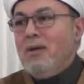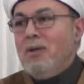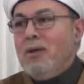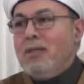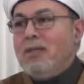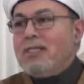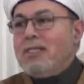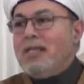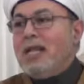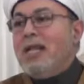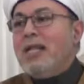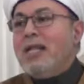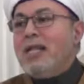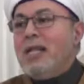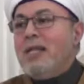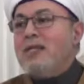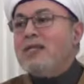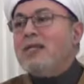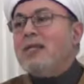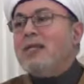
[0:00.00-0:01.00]

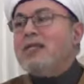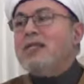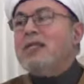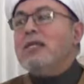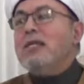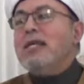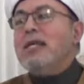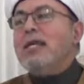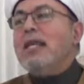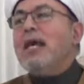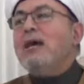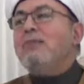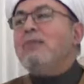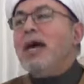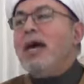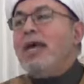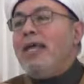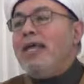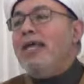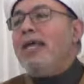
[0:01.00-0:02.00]
ولذلك لن تصل الى
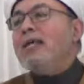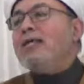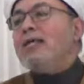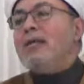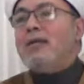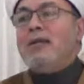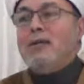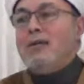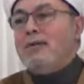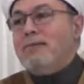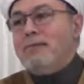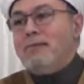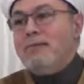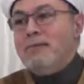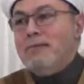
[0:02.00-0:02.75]
ماهيتك